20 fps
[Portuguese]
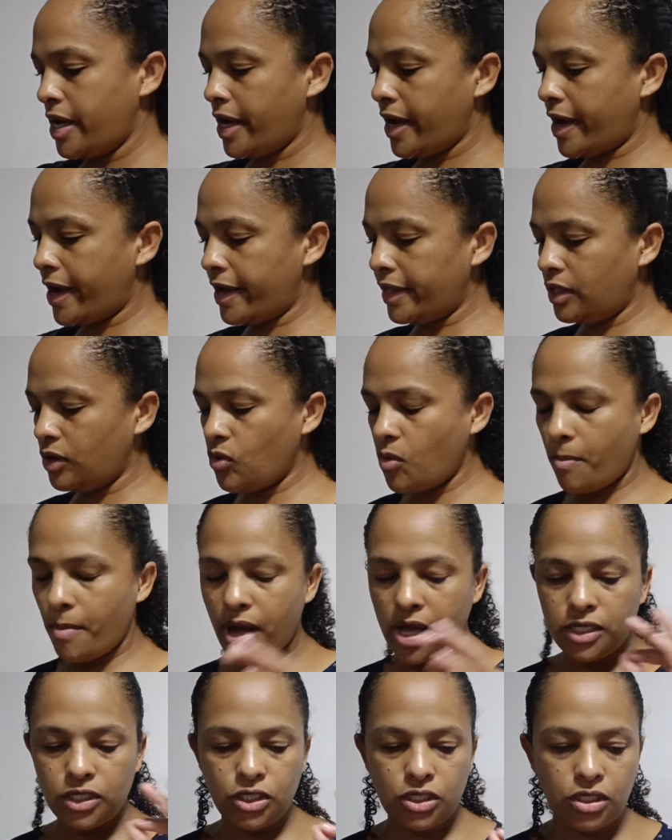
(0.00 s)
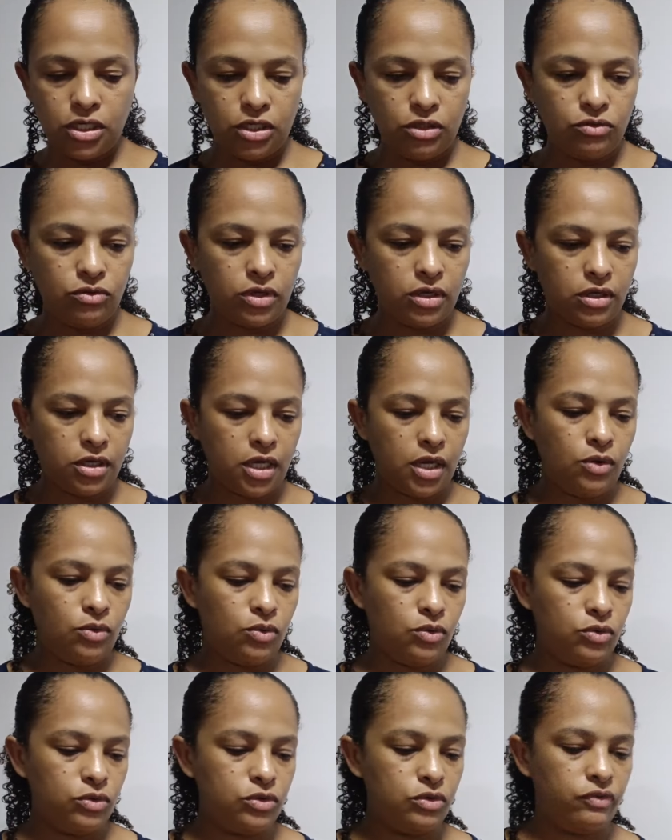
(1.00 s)
cada um mais lindo que, que o
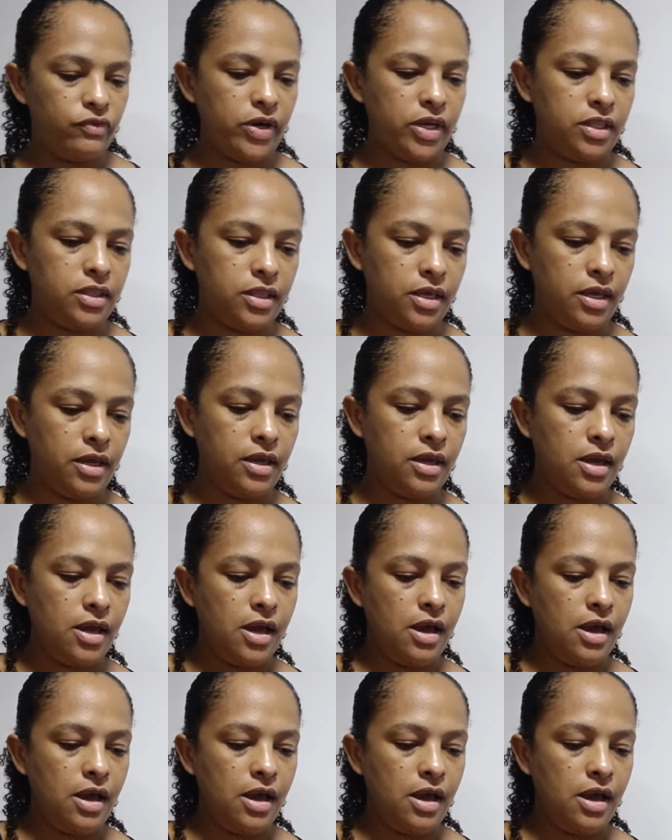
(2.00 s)
outro vai ter.